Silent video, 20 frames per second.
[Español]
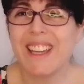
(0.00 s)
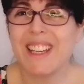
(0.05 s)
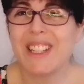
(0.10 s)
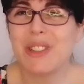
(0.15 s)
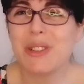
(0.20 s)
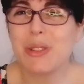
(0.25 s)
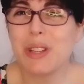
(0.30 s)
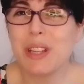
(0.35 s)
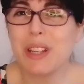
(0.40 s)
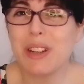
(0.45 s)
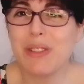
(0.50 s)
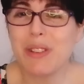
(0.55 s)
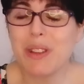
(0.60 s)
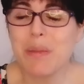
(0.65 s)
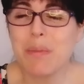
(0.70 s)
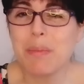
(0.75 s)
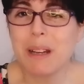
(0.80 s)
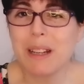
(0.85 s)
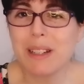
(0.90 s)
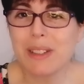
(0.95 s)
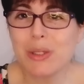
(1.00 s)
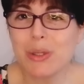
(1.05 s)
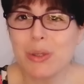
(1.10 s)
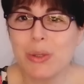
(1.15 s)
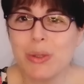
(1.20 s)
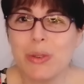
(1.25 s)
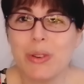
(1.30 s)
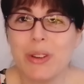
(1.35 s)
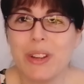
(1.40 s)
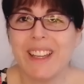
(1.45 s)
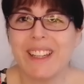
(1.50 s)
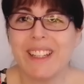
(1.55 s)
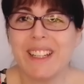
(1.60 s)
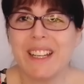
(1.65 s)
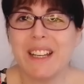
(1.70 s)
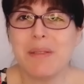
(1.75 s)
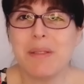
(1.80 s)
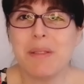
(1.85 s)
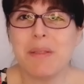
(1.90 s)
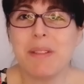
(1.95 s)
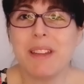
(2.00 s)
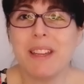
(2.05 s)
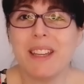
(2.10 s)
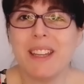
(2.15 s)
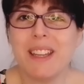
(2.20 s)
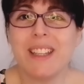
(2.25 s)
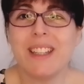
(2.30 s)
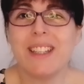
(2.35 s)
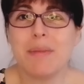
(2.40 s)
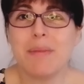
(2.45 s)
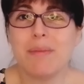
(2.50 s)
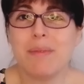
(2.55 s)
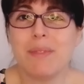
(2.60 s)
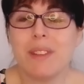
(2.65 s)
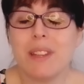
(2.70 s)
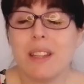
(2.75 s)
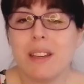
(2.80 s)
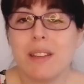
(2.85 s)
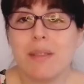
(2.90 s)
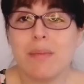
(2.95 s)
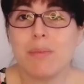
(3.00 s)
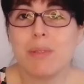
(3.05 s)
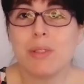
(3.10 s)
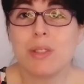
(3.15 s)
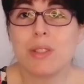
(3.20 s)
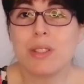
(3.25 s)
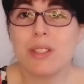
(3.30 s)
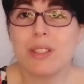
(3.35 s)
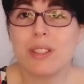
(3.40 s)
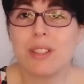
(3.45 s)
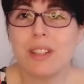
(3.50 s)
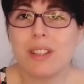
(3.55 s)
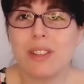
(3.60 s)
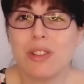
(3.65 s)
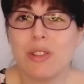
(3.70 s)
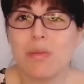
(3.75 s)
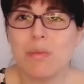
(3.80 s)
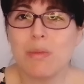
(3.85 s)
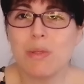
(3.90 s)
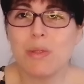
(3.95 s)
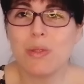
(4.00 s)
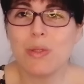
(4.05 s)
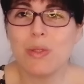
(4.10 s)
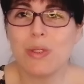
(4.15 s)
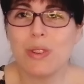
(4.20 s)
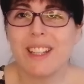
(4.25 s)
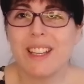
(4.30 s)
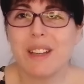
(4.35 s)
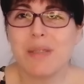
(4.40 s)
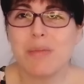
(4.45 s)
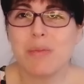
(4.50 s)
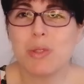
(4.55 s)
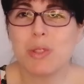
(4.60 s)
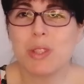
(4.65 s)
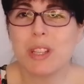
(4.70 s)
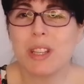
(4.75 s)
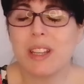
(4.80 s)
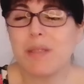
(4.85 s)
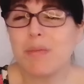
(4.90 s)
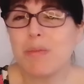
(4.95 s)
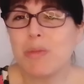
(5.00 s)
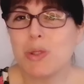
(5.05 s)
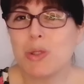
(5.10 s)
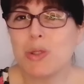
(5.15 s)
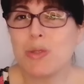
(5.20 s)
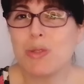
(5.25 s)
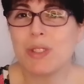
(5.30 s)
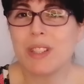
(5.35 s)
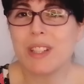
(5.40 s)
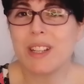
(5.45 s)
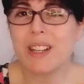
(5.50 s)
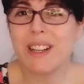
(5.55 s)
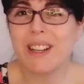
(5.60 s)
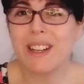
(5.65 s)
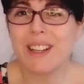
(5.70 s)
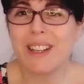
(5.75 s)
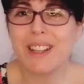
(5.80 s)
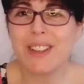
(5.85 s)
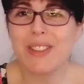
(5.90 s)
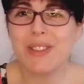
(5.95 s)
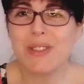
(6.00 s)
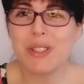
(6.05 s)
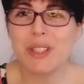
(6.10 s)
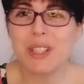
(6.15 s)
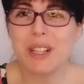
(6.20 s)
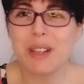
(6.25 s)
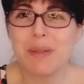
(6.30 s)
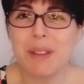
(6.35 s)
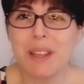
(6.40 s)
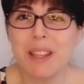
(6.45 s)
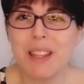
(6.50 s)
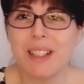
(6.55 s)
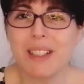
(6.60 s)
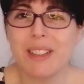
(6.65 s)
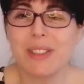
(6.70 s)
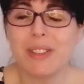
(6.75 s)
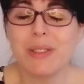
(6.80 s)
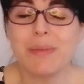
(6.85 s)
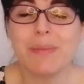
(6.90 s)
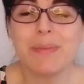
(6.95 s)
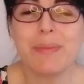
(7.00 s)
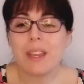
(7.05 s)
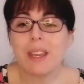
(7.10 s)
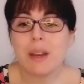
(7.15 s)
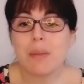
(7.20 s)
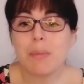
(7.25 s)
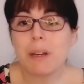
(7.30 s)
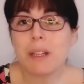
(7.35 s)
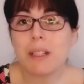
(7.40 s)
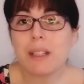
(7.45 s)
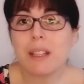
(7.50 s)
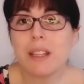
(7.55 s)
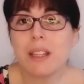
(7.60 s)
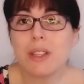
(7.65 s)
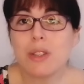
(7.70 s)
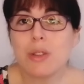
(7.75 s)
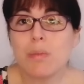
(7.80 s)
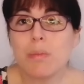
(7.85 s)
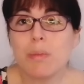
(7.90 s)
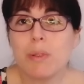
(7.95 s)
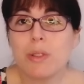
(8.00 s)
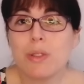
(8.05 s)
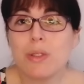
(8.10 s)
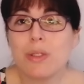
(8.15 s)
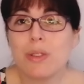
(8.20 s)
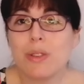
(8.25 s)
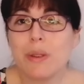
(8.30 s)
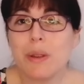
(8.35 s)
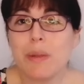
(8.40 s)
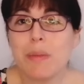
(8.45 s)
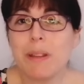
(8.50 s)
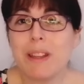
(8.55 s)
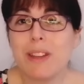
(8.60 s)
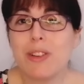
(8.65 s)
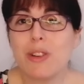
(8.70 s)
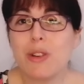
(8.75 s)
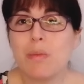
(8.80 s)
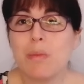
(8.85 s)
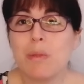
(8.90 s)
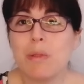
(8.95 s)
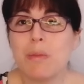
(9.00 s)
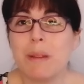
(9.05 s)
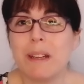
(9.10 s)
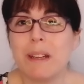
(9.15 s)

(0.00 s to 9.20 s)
eso tiene un impacto en el bebé de pues cómo digamos seguimos nuestra, nuestra vida, ¿no? Y aparte de eso pues obviamente como